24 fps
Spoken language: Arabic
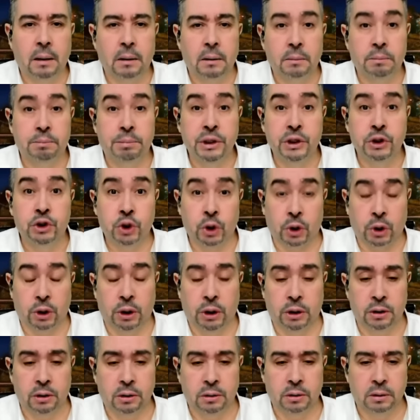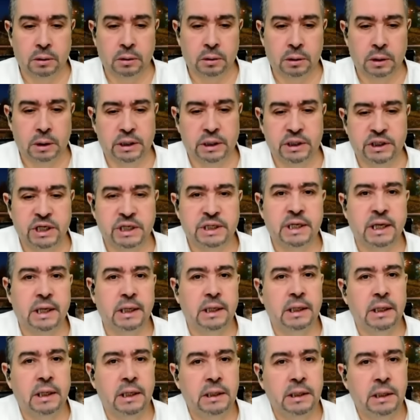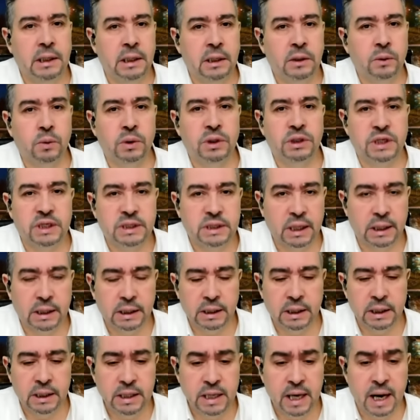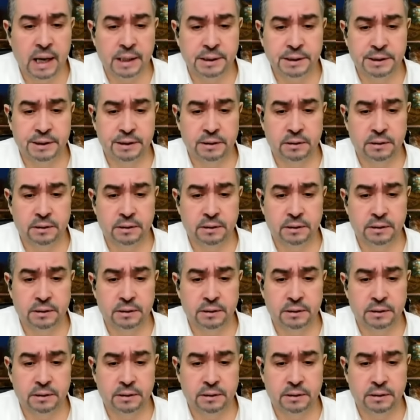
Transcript: بجرح الجزائريين والجزائريات